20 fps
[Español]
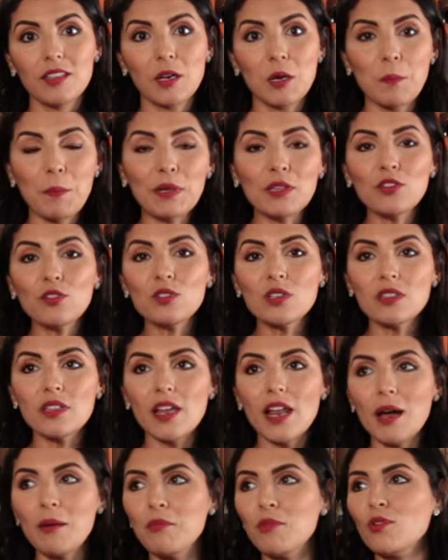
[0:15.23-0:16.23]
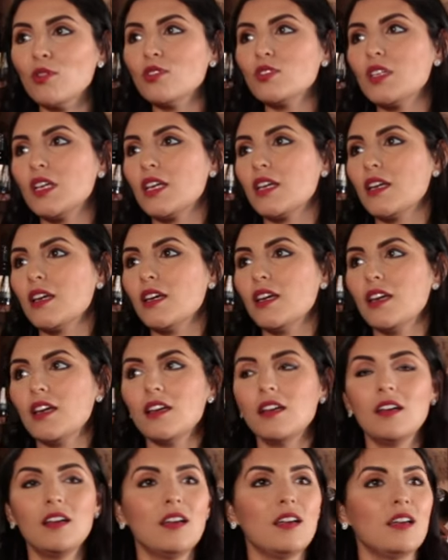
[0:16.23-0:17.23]
De repente nos enteramos de
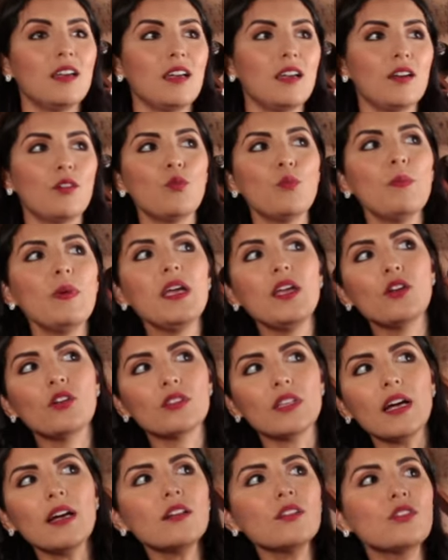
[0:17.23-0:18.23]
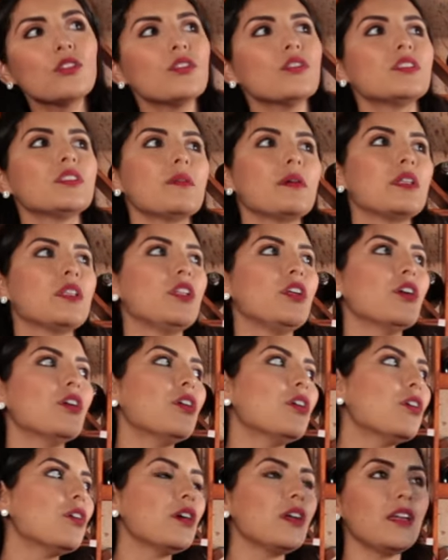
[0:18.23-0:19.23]
que eh, un vino tanto se
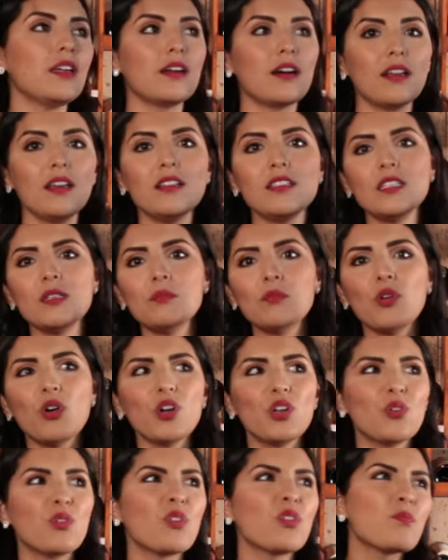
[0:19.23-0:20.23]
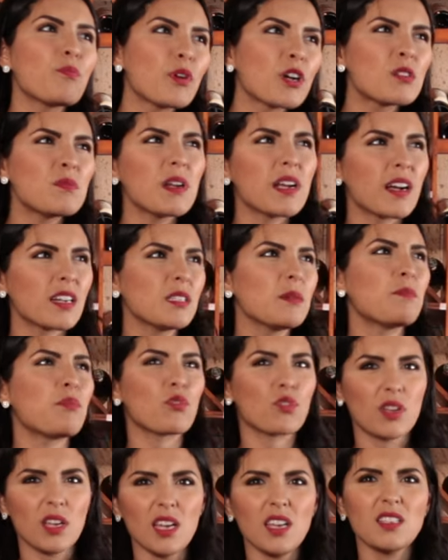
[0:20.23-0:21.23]
vendió y carísimo y uno no puede explicarse
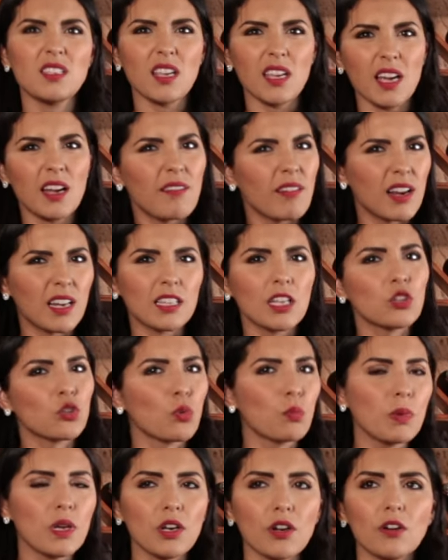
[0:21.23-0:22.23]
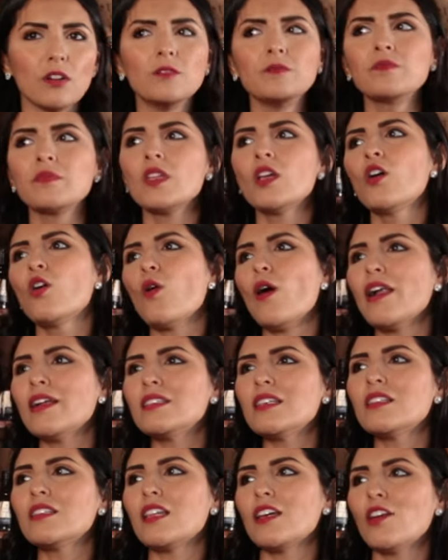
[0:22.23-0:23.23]
por qué es que llega vale tanto un vino. O alguien
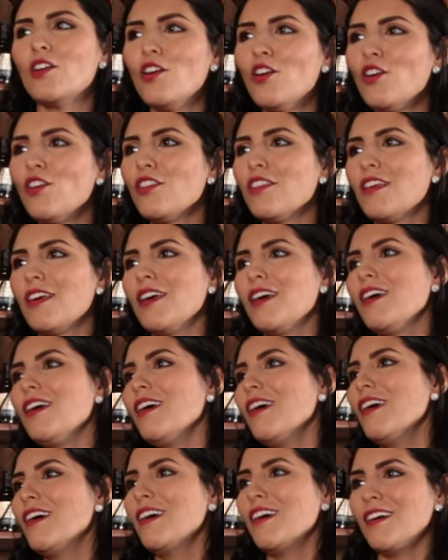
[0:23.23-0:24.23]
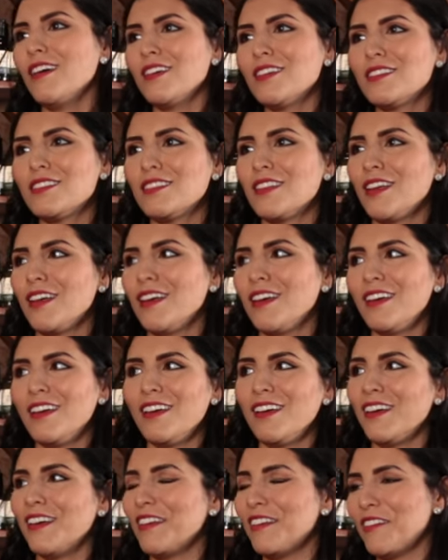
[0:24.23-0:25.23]
se enteró de,
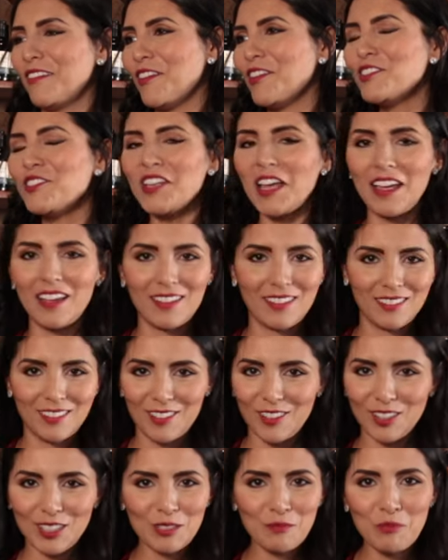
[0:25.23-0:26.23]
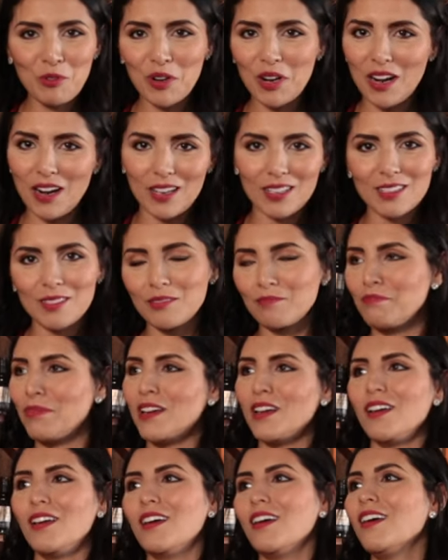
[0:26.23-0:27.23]
este, no sé, cosas muy raras.
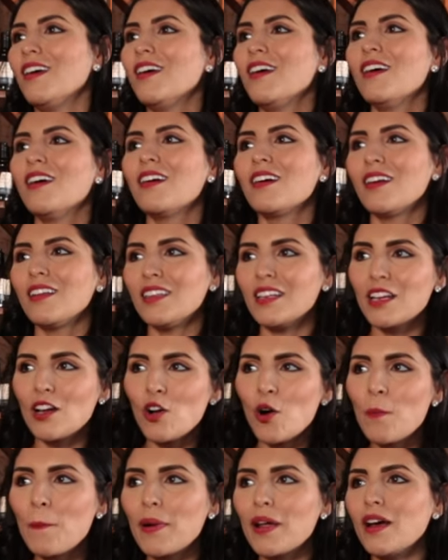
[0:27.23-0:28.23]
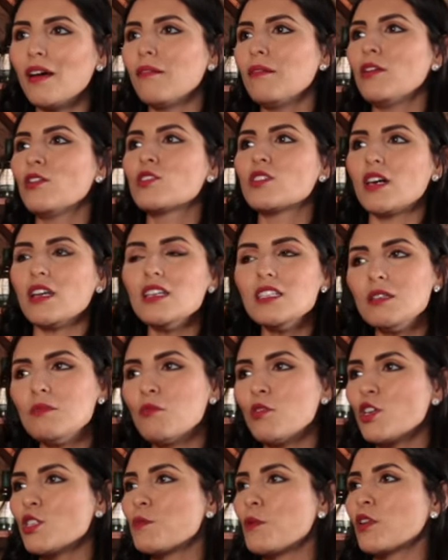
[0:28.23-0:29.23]
Eh, gente que compra vinos
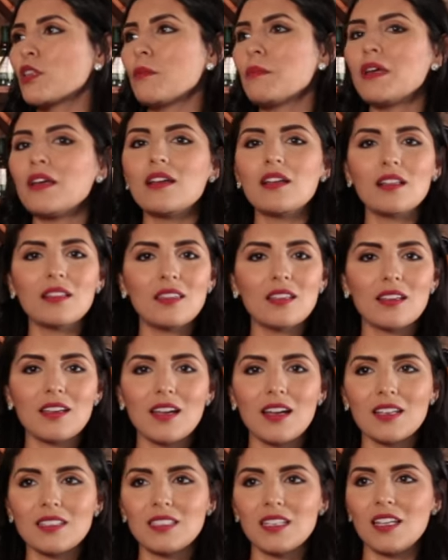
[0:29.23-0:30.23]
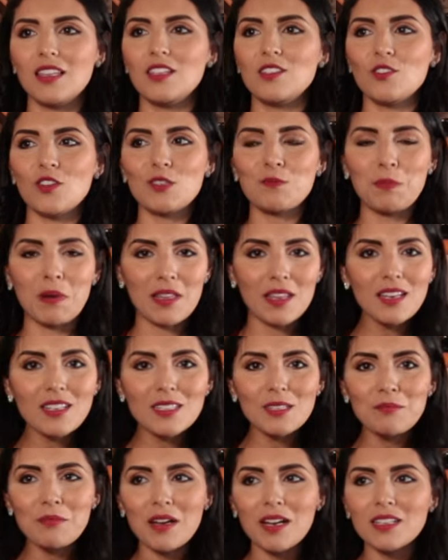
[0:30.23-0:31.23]
carísimos, pero también gente que hace ediciones
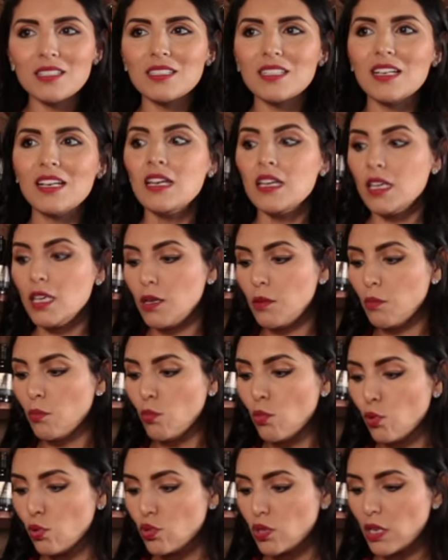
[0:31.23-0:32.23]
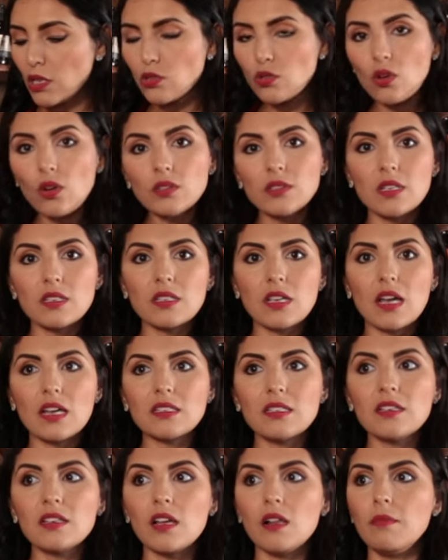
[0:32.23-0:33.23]
padrísimas y muchas cosas que
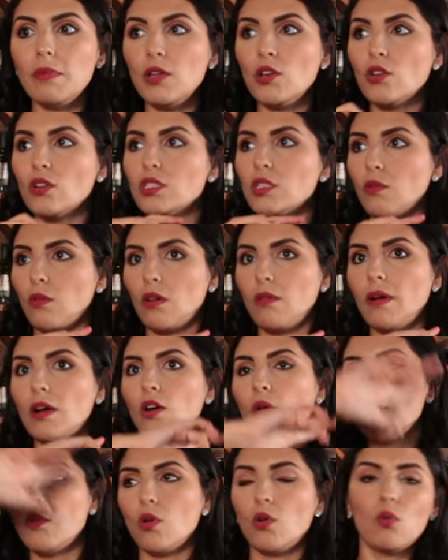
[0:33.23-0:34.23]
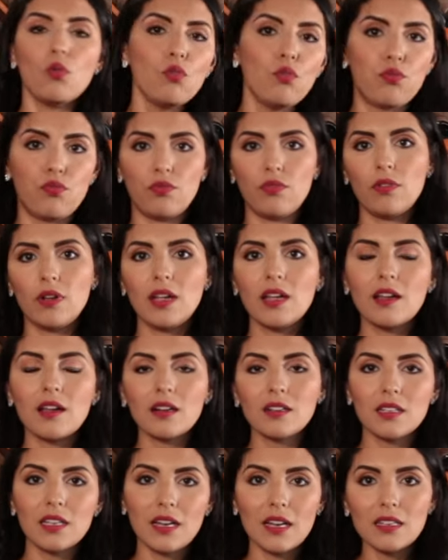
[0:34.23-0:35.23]
hacen que el vino se vuelva como, uff, en
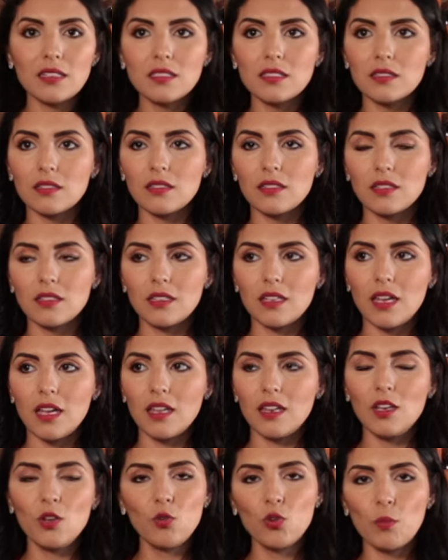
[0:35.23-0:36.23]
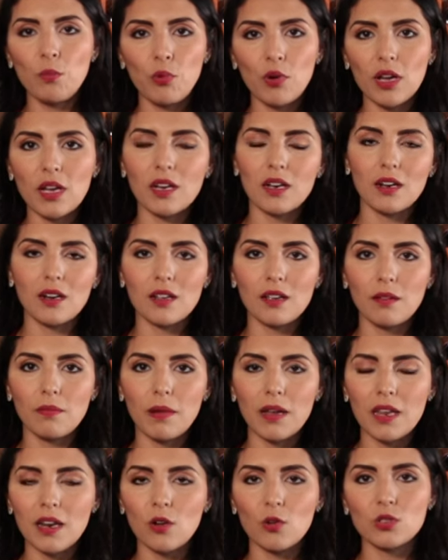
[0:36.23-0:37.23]
cantidades que ni uno puede creer que
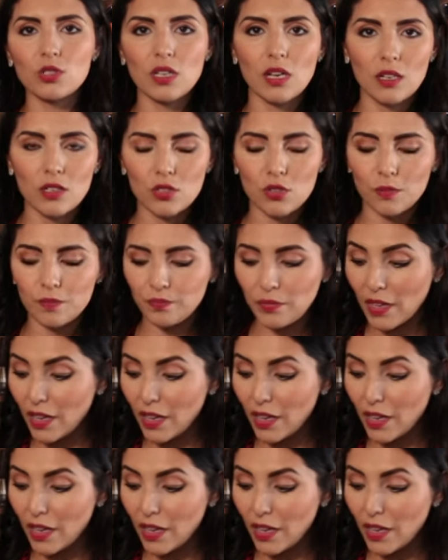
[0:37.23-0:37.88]
vayan a costar eso.